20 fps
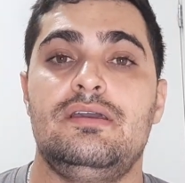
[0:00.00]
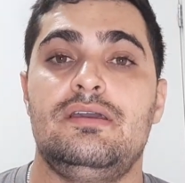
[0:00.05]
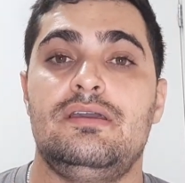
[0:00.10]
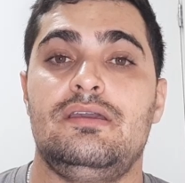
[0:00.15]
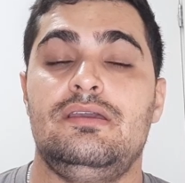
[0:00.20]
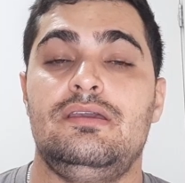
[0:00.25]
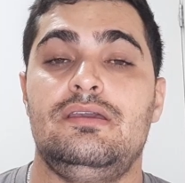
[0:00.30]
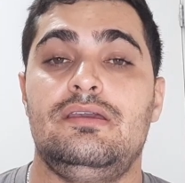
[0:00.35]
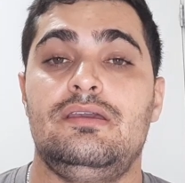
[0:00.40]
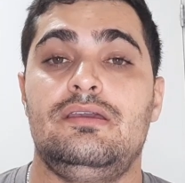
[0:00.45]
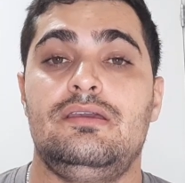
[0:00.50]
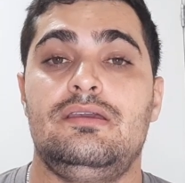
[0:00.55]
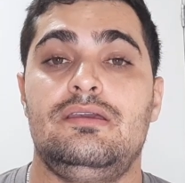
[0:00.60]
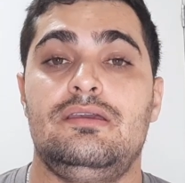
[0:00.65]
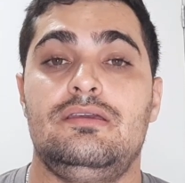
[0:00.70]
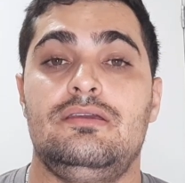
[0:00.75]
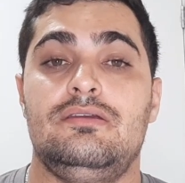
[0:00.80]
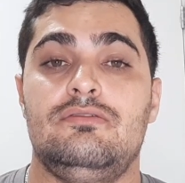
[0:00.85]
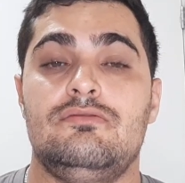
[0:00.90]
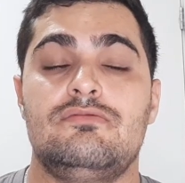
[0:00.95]

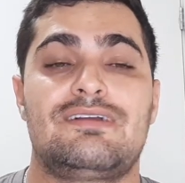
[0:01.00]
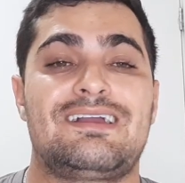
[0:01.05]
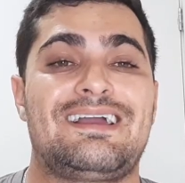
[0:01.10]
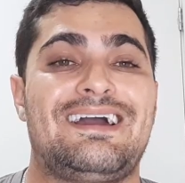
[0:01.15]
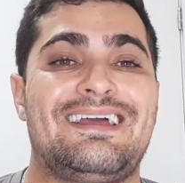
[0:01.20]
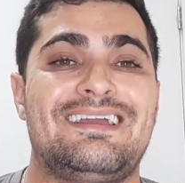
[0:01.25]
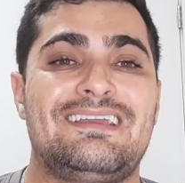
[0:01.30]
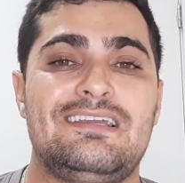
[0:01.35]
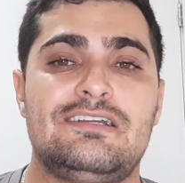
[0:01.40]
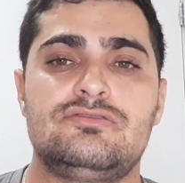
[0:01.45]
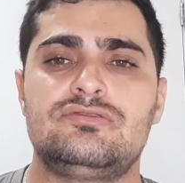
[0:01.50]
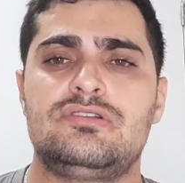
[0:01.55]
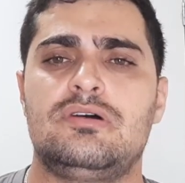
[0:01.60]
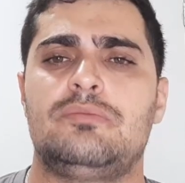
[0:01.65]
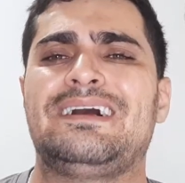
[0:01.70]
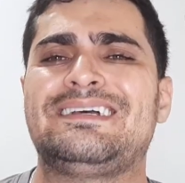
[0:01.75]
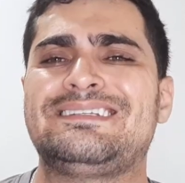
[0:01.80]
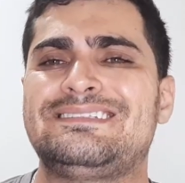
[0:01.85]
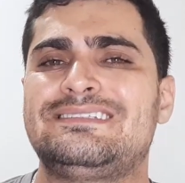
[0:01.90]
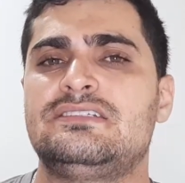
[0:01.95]
E um cara que ajuda
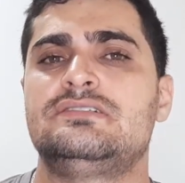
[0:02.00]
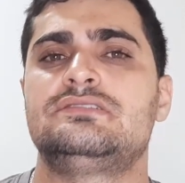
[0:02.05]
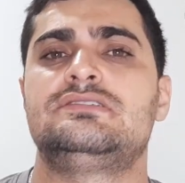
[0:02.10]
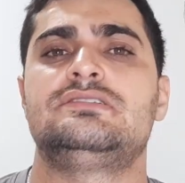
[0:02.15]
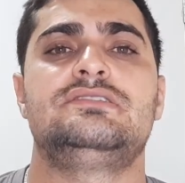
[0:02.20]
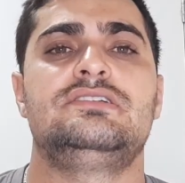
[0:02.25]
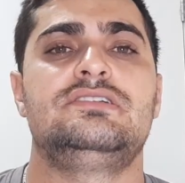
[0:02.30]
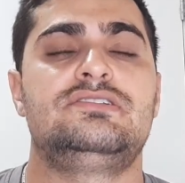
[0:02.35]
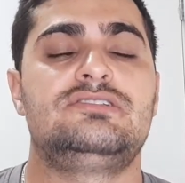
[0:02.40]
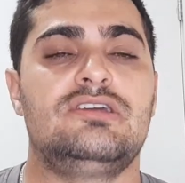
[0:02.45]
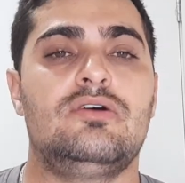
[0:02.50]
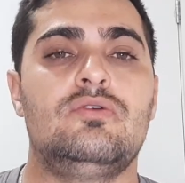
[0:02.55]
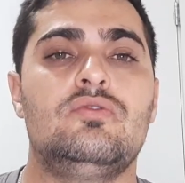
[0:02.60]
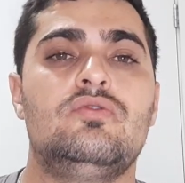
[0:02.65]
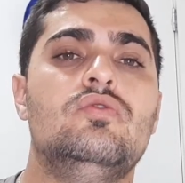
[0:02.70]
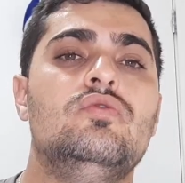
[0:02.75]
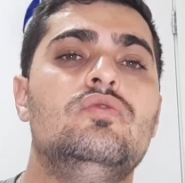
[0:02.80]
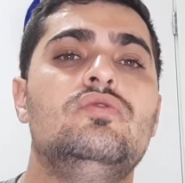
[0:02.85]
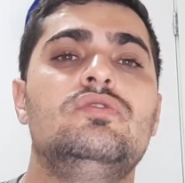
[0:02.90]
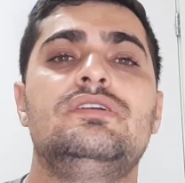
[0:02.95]
bastante a gente é o
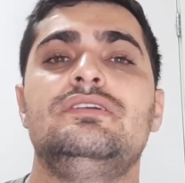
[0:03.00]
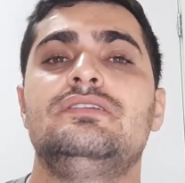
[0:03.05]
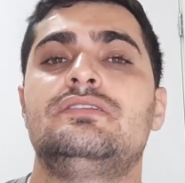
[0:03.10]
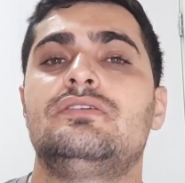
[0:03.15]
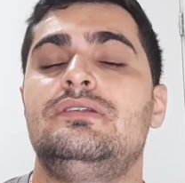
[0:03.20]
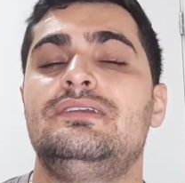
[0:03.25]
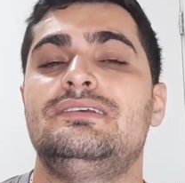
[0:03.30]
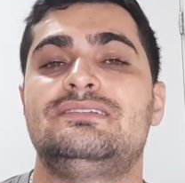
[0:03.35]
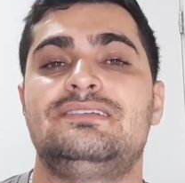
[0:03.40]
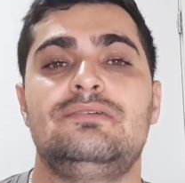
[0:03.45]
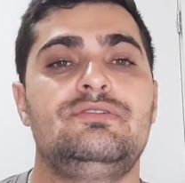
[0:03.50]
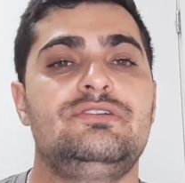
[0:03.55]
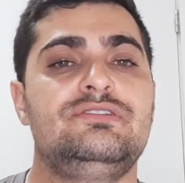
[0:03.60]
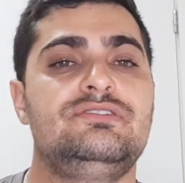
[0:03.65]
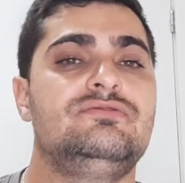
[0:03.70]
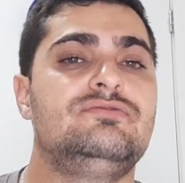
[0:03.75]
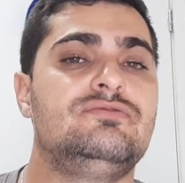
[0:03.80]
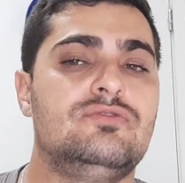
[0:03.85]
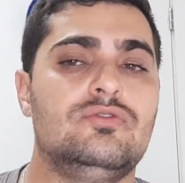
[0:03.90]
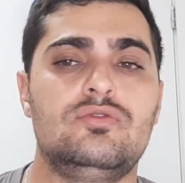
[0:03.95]
Hulk, então ele sempre
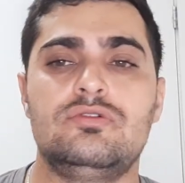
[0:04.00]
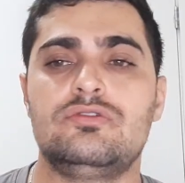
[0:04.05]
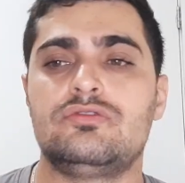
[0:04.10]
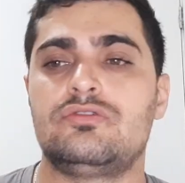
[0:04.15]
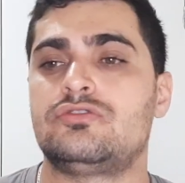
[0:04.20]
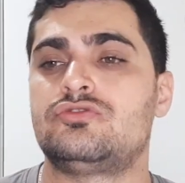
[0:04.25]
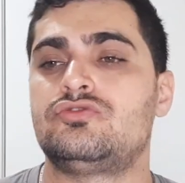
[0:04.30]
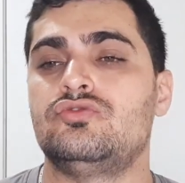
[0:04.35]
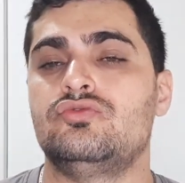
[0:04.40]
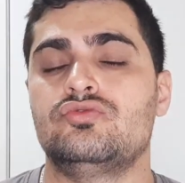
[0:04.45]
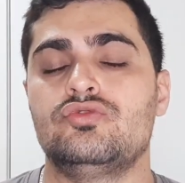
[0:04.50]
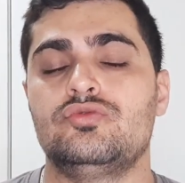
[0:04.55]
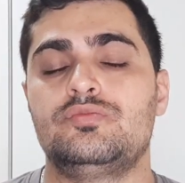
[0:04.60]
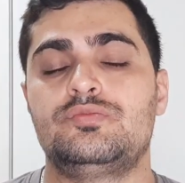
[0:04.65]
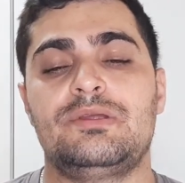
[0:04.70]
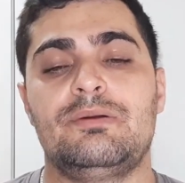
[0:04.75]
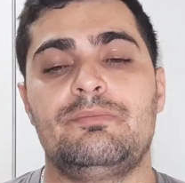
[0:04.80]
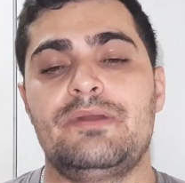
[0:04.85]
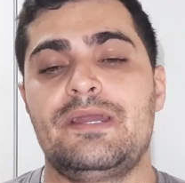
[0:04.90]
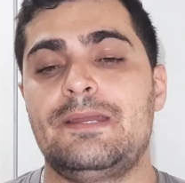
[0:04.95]
divulga o nosso grupo
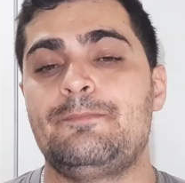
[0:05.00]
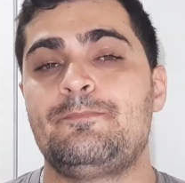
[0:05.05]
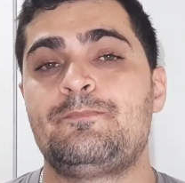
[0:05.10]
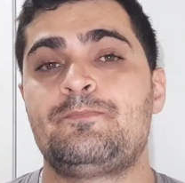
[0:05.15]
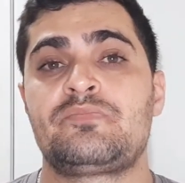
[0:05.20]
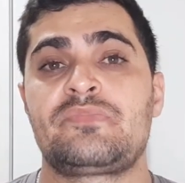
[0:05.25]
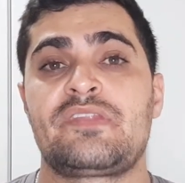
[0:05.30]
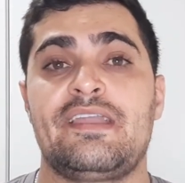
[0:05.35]
também.